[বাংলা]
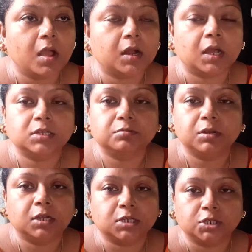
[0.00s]
আর
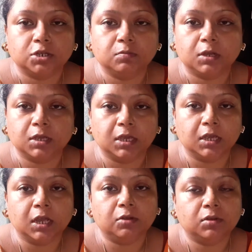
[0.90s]
হাজব্যান্ড আর শাশুড়ি মা
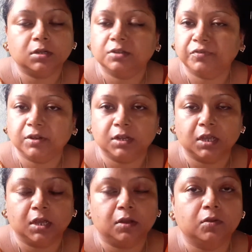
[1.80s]
খেয়ে গেল আর টিফিন
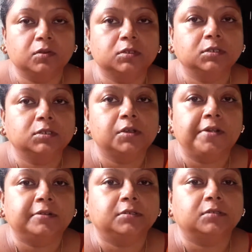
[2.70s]
নিয়ে গেল
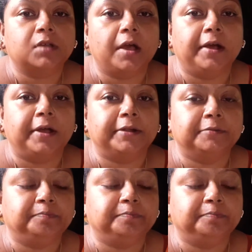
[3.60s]
আর